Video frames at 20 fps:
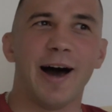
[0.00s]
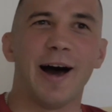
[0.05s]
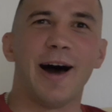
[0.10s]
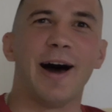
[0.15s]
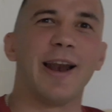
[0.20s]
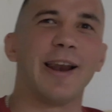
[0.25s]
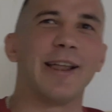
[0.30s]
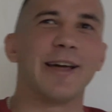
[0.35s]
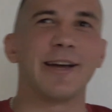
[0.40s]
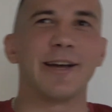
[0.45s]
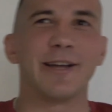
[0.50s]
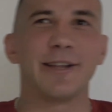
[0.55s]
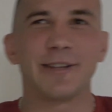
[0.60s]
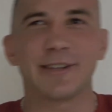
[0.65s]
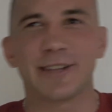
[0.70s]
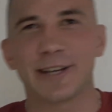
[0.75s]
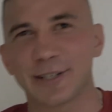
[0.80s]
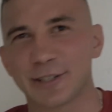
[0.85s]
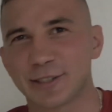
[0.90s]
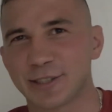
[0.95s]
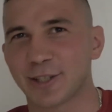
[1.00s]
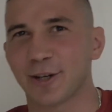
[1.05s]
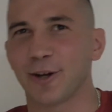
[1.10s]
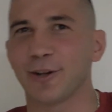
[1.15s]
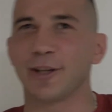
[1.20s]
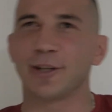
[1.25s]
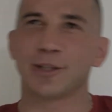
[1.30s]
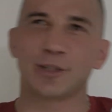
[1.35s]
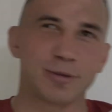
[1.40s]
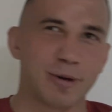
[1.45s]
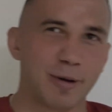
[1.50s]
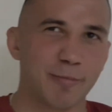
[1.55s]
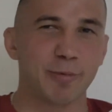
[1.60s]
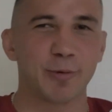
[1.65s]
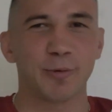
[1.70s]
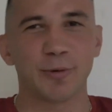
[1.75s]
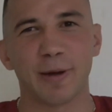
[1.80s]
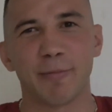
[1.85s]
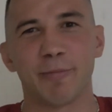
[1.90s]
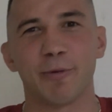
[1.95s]
ale tak stronę trzymam
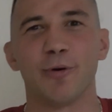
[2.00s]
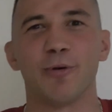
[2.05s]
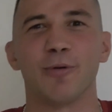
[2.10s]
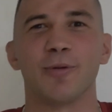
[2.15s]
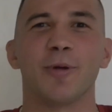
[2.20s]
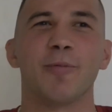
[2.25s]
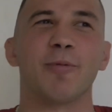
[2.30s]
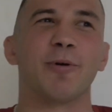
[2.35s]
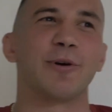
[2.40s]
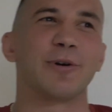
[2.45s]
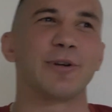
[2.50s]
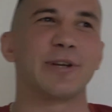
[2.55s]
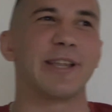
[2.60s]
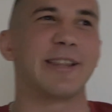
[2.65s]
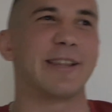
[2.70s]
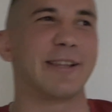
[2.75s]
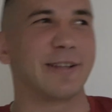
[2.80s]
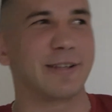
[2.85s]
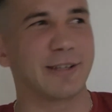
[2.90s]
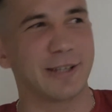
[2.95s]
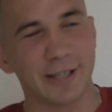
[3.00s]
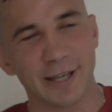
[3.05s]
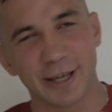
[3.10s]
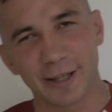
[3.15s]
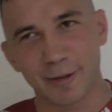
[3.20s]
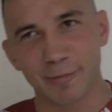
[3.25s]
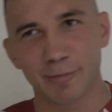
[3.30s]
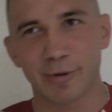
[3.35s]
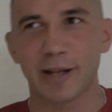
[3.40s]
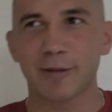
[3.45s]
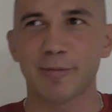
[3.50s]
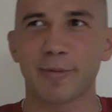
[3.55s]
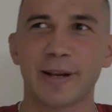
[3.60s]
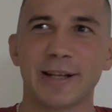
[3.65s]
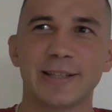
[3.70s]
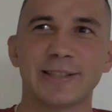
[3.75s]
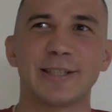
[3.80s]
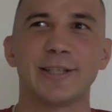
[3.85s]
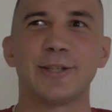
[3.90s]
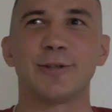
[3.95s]
pół na pół, no bo jeden, jeden brat ma
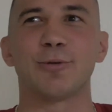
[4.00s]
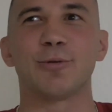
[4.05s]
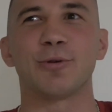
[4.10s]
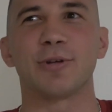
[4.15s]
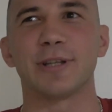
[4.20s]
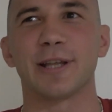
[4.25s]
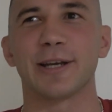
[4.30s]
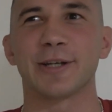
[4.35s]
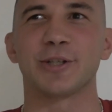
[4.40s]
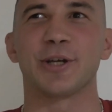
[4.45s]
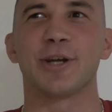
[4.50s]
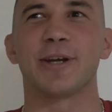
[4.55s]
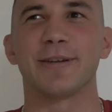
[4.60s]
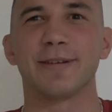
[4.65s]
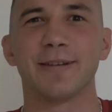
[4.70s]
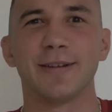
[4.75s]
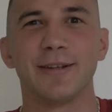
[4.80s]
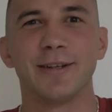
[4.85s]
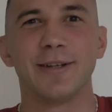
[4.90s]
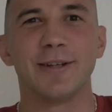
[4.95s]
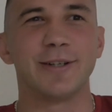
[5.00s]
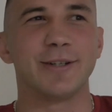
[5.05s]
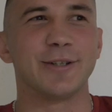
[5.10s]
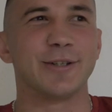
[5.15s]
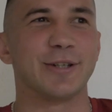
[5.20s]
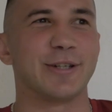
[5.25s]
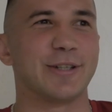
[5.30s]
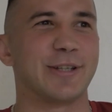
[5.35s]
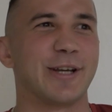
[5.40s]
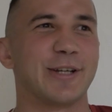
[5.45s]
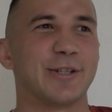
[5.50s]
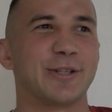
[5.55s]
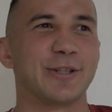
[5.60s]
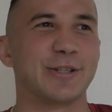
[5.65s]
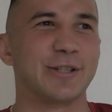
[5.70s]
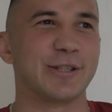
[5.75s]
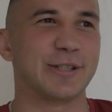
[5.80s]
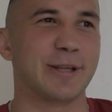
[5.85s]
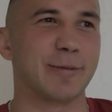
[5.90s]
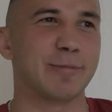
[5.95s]
rację i drugi, także Także
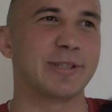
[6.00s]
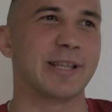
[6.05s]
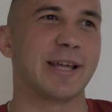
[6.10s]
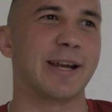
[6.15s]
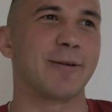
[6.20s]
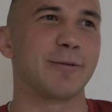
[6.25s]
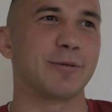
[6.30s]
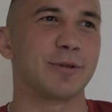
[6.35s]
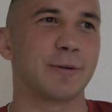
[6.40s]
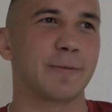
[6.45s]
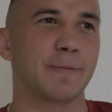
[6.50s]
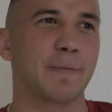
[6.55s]
gdzieś tam staram. A z którym